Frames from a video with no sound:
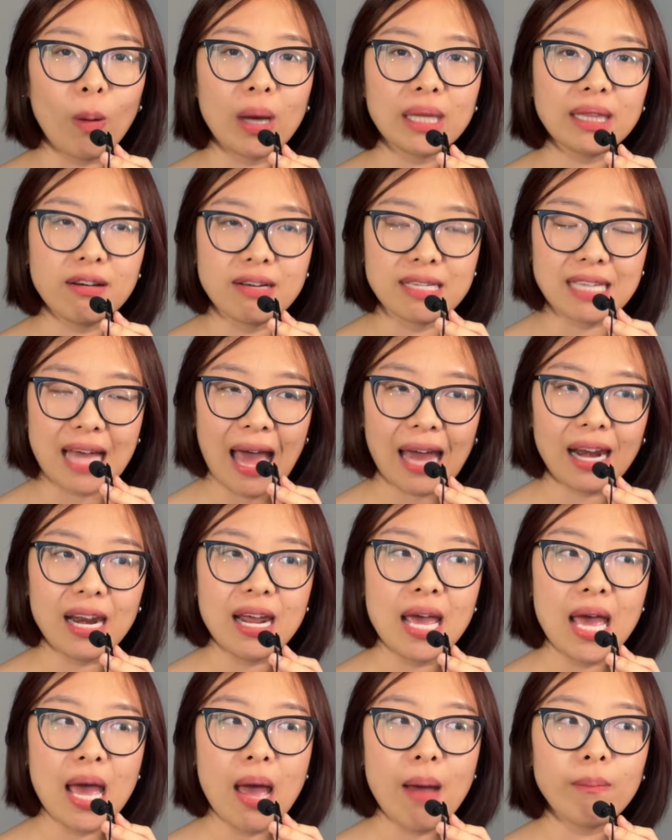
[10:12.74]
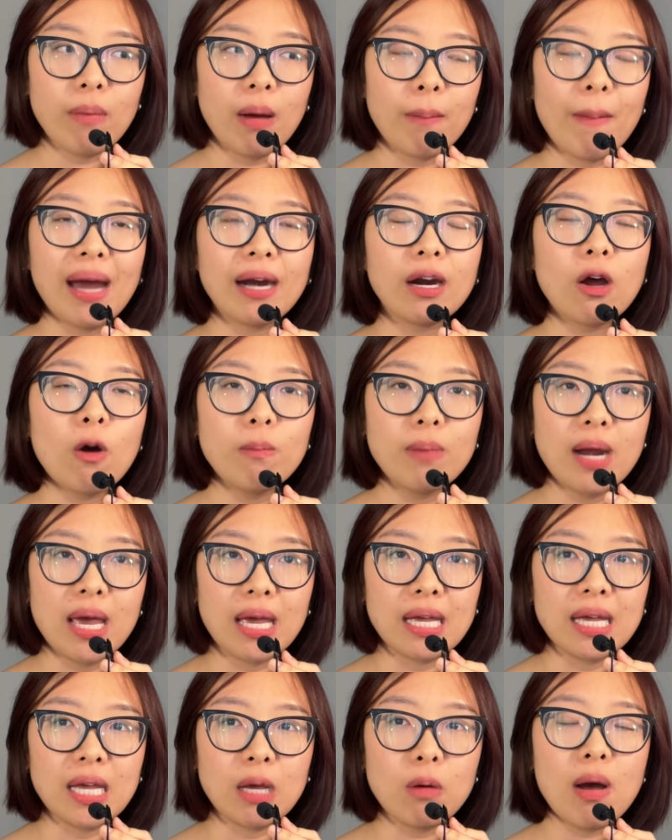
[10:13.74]
nhỏ qua thời gian mà bạn
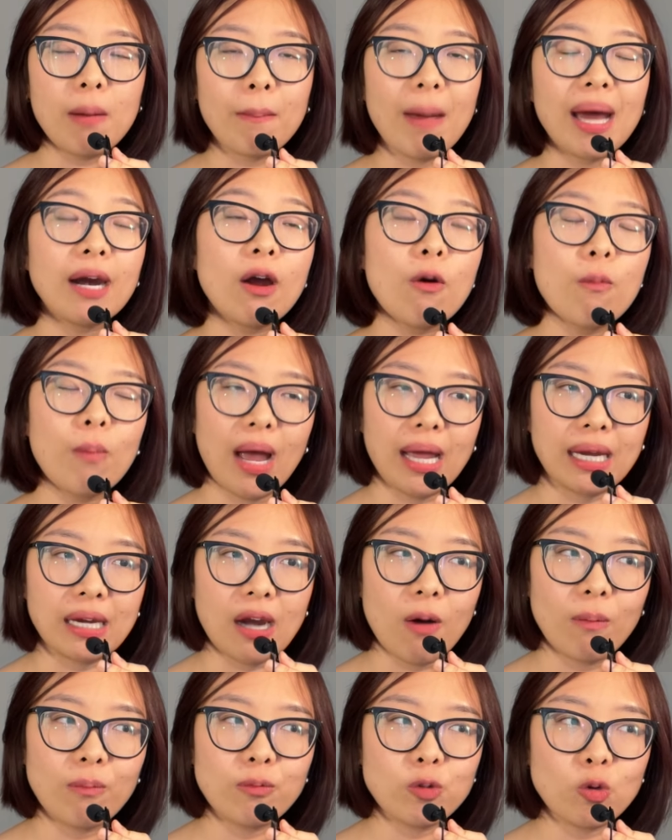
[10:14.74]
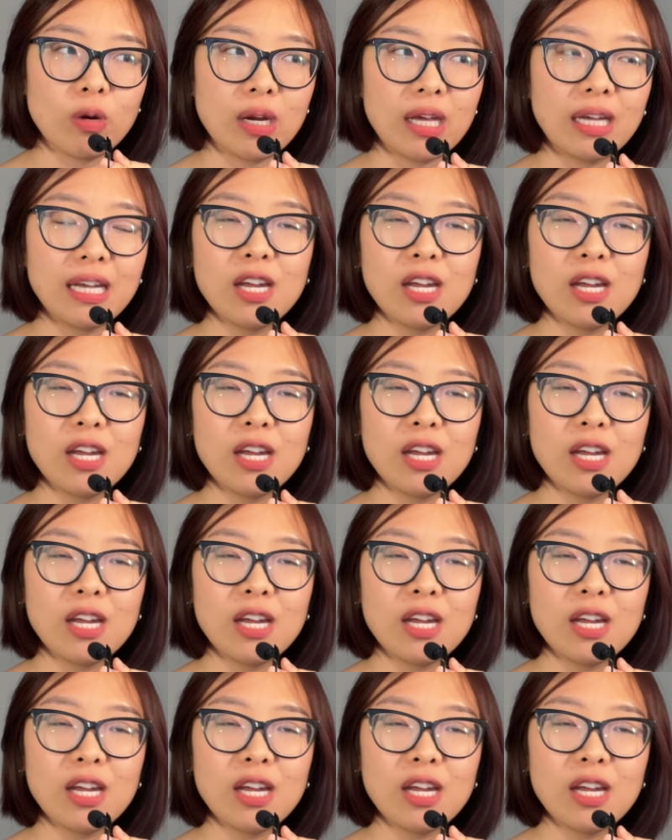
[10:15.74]
không để ý hoặc bạn không hành động,